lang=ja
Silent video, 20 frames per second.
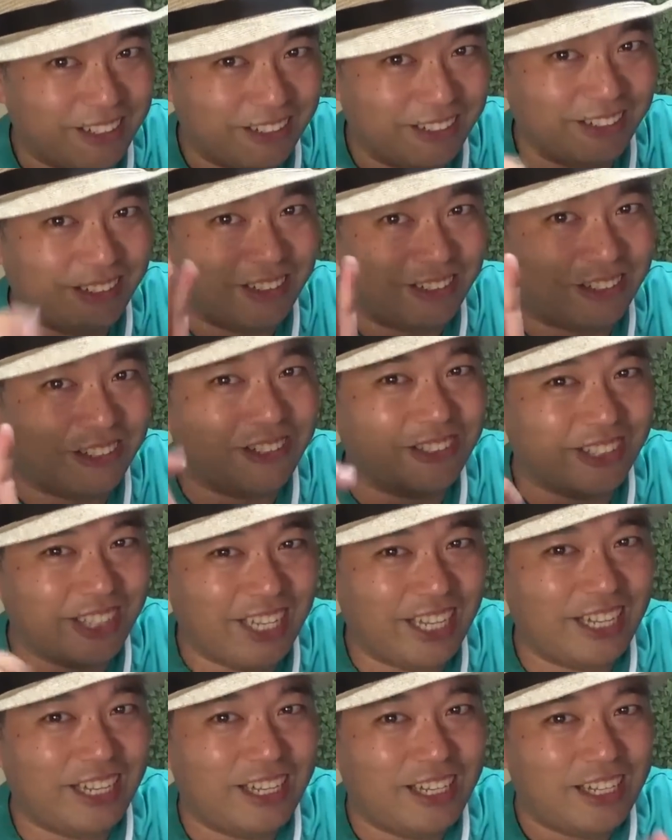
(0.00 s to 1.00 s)
うん、撮る
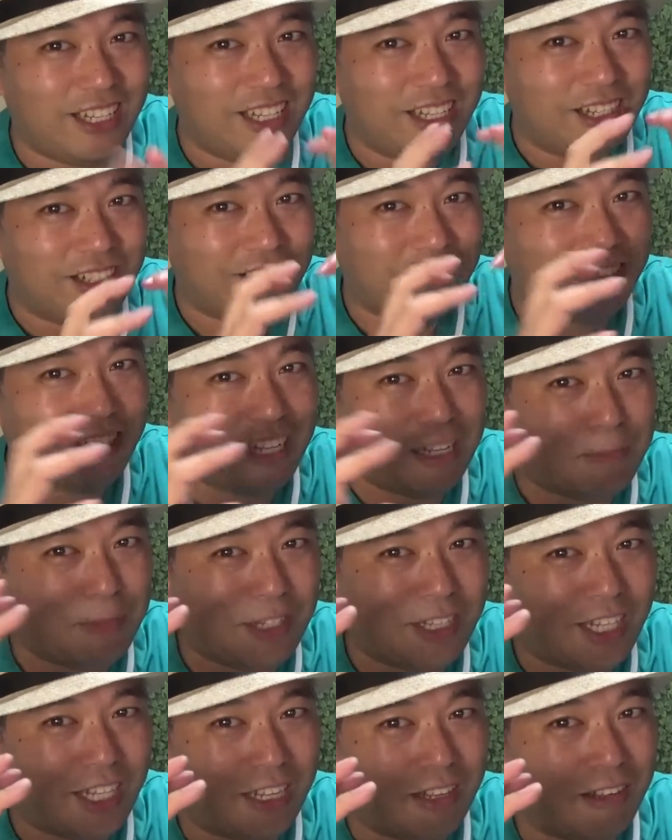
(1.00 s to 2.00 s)
ね。それ
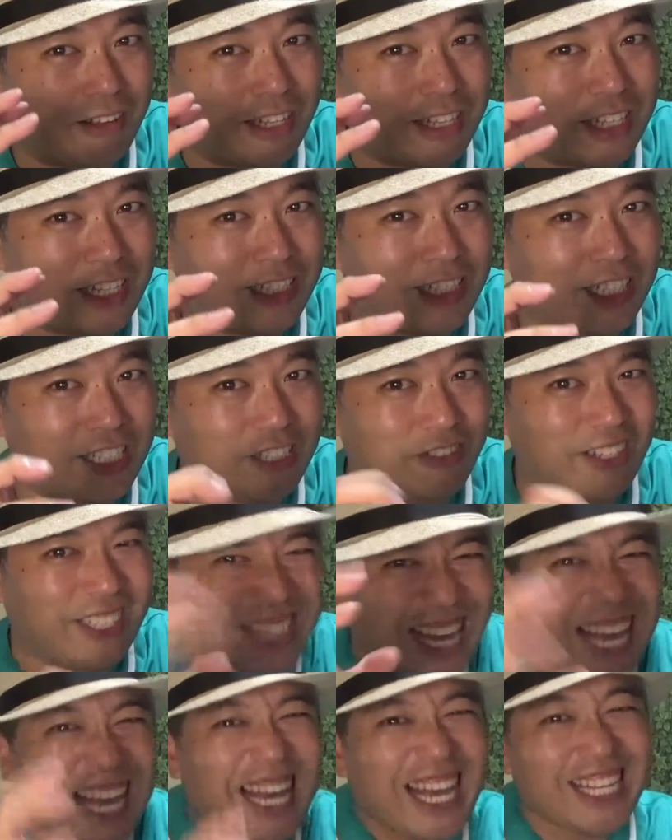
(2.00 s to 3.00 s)
見て、私たちは
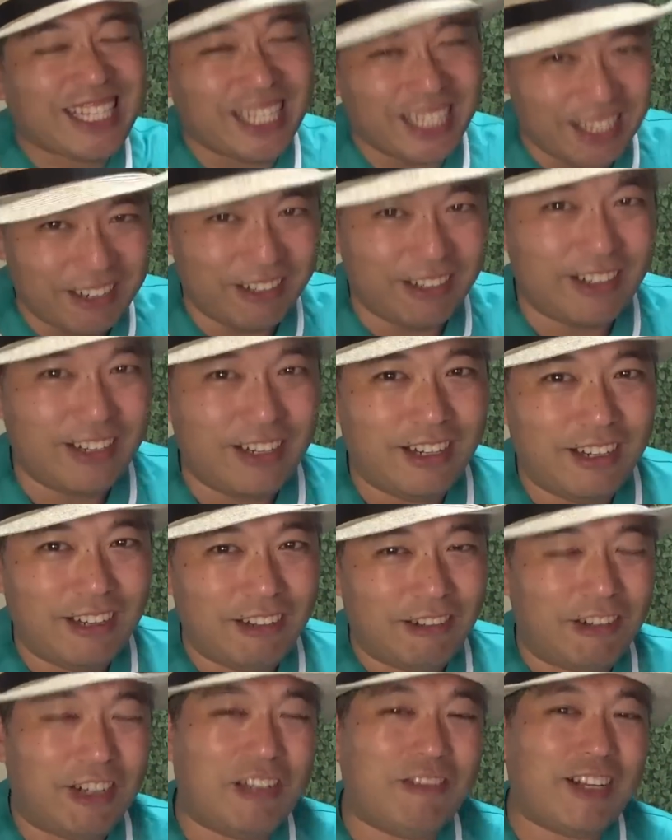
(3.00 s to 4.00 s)
キャーってなる。
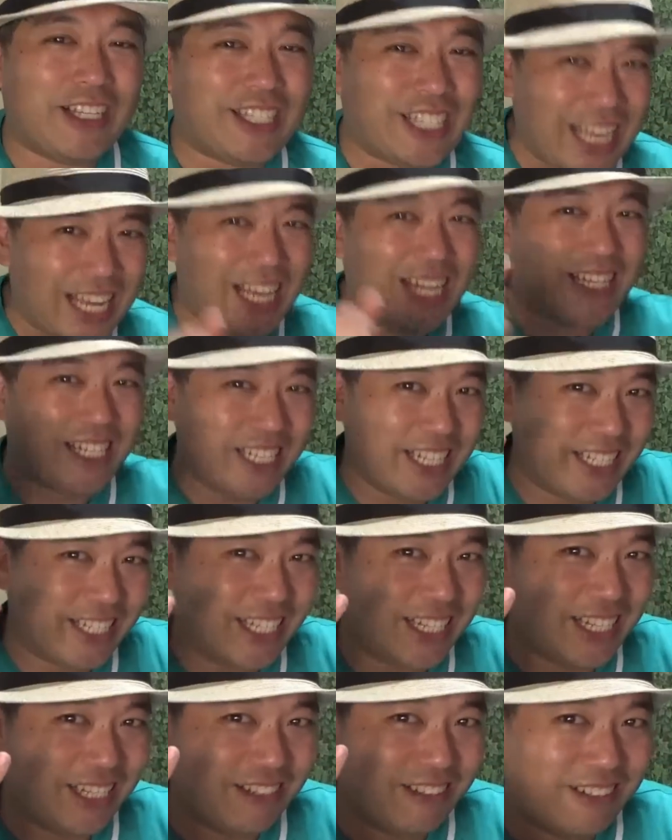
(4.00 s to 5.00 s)
俺はギャーってなっ
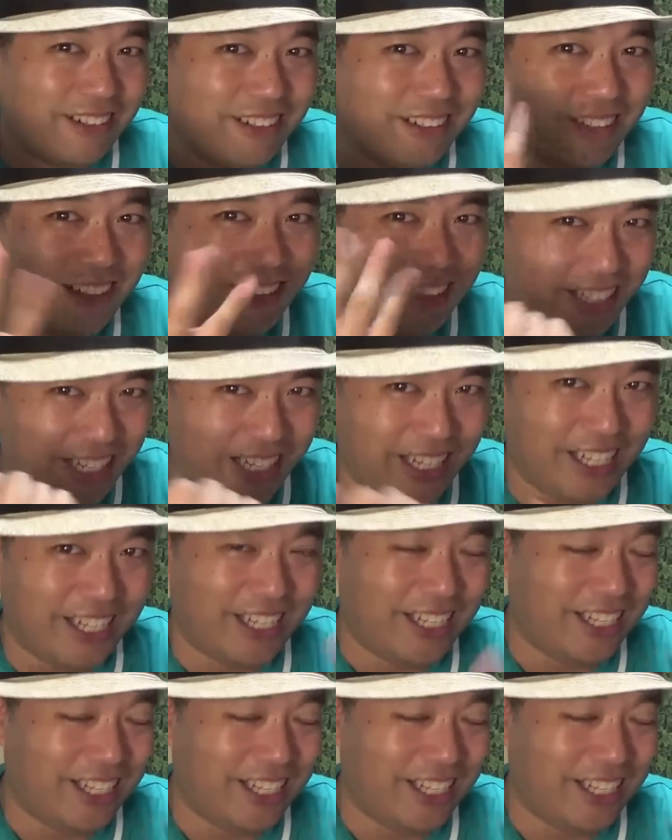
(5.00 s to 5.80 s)
たけどね